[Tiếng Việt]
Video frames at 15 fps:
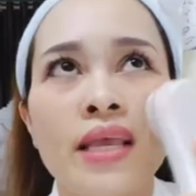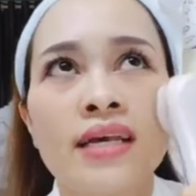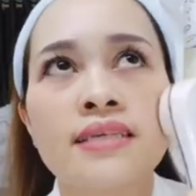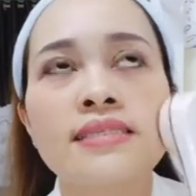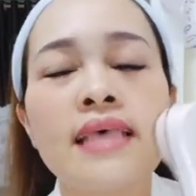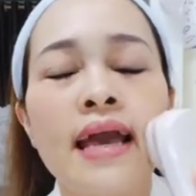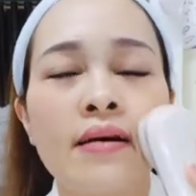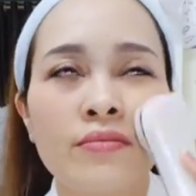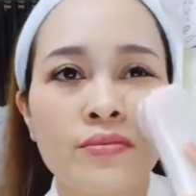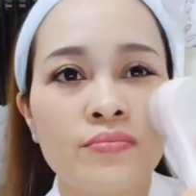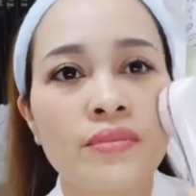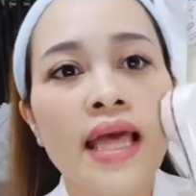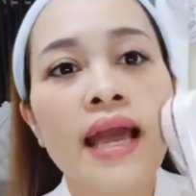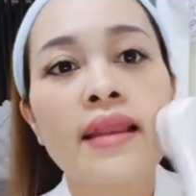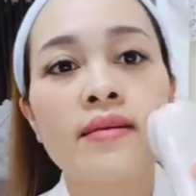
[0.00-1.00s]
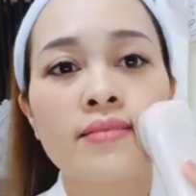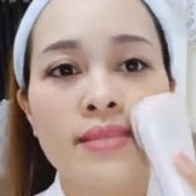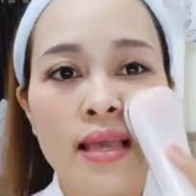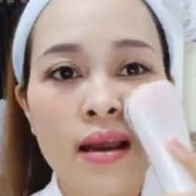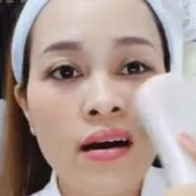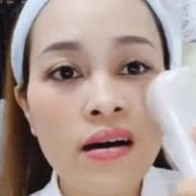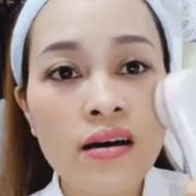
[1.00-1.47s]
da của chúng ta nó
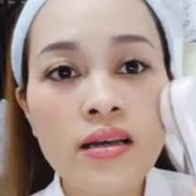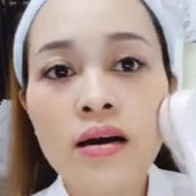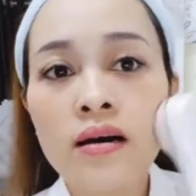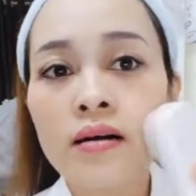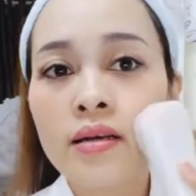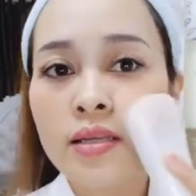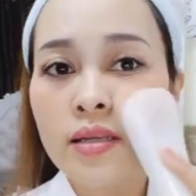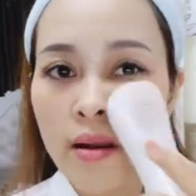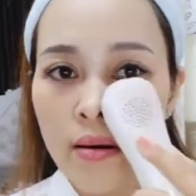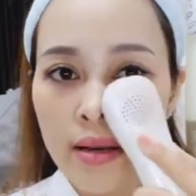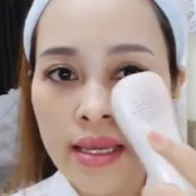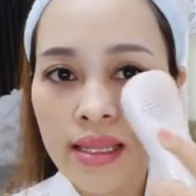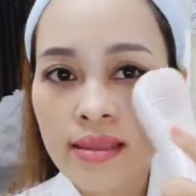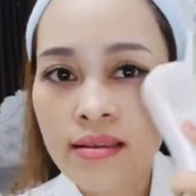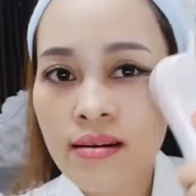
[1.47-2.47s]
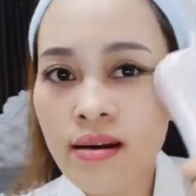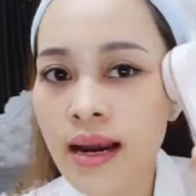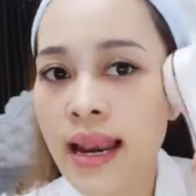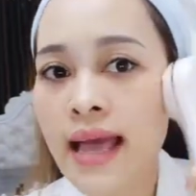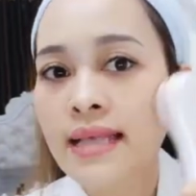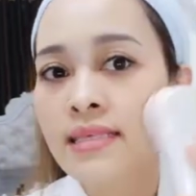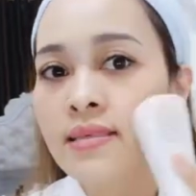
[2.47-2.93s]
sẽ hơi hơi có hiện tượng
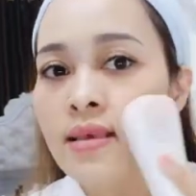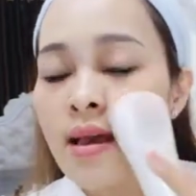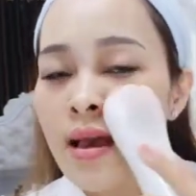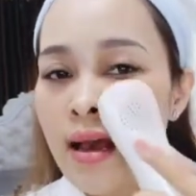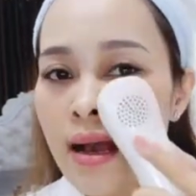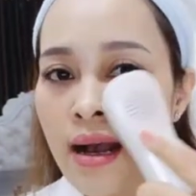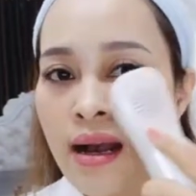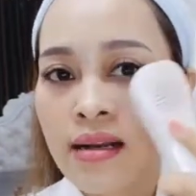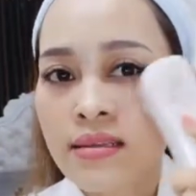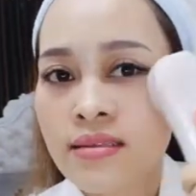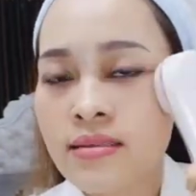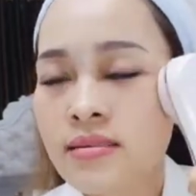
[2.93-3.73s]
là à,